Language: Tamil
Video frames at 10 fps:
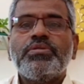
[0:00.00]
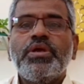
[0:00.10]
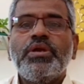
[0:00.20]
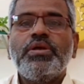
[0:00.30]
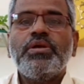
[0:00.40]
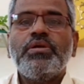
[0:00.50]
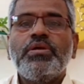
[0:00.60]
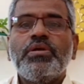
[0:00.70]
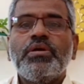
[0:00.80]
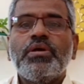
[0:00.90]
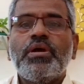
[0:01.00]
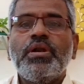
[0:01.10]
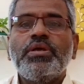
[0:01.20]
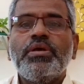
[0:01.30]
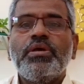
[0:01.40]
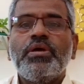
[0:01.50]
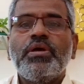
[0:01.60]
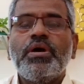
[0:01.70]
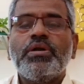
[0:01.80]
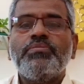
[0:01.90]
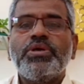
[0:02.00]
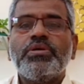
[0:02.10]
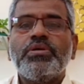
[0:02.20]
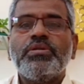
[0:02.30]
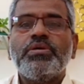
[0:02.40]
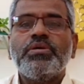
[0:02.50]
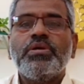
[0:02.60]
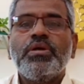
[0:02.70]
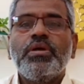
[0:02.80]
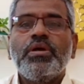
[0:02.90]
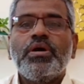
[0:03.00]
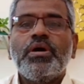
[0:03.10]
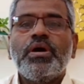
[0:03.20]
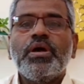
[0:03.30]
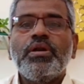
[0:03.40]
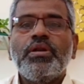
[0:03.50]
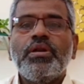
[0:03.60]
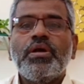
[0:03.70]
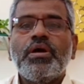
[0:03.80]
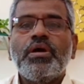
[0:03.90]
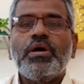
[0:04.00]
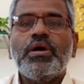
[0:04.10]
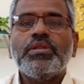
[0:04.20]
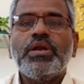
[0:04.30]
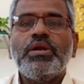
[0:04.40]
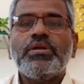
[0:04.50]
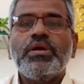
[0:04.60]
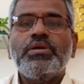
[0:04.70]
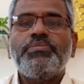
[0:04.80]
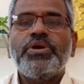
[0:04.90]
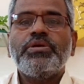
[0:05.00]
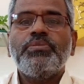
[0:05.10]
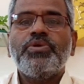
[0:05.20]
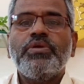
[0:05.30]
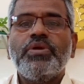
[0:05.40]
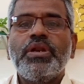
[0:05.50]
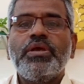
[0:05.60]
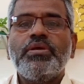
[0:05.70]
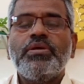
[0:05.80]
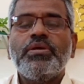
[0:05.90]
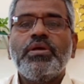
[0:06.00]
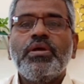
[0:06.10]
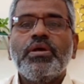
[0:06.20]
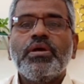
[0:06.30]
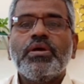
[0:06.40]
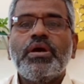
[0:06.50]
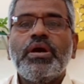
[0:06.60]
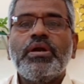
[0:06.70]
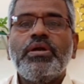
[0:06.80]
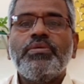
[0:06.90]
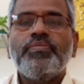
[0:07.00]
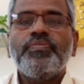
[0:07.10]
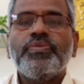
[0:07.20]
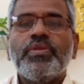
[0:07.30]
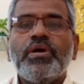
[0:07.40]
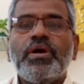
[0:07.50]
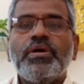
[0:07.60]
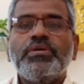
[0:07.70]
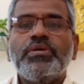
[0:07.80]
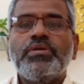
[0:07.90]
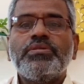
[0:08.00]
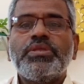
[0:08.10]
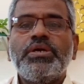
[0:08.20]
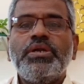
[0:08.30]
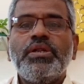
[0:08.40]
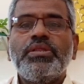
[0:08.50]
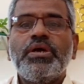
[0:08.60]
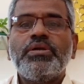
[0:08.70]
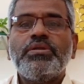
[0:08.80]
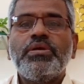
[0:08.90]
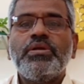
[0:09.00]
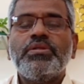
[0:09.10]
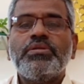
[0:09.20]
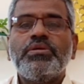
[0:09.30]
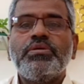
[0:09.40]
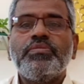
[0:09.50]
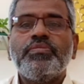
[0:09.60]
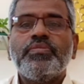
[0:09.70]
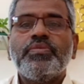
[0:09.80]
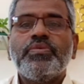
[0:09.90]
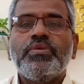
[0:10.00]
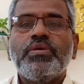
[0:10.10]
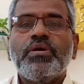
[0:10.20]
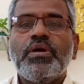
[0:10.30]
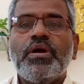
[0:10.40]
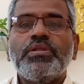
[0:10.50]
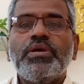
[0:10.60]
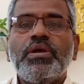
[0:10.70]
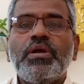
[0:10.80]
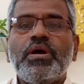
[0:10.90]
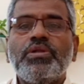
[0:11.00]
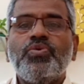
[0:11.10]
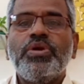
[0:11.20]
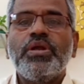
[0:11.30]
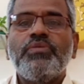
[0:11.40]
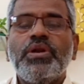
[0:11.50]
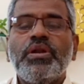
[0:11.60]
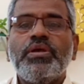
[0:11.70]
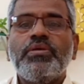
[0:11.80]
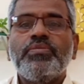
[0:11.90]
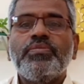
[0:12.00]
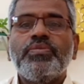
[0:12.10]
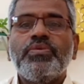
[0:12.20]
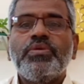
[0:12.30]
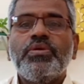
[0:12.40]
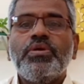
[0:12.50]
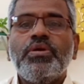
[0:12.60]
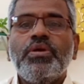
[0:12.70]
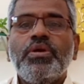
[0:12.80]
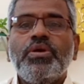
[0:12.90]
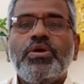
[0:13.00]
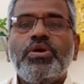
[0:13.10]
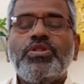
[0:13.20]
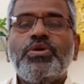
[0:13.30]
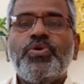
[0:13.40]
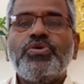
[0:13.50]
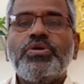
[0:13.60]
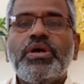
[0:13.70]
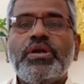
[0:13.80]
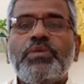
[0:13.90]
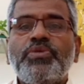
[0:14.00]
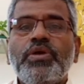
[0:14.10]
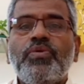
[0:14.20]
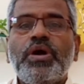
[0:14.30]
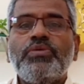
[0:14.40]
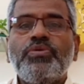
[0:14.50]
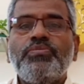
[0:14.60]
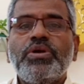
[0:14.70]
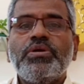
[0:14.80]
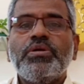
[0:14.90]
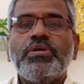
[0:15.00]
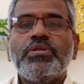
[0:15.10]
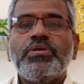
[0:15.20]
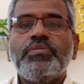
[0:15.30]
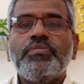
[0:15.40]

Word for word: தேடி அலைய ஆரம்பிக்கின்றது ஆனால் அதனால் கண்டுபிடிக்க முடியவில்லை காரணம் அது தண்ணீர் தான் இருந்தது அதை அது உணரவில்லை இது போன்றுதான் நம்முடைய வாழ்வும் இருக்கின்றது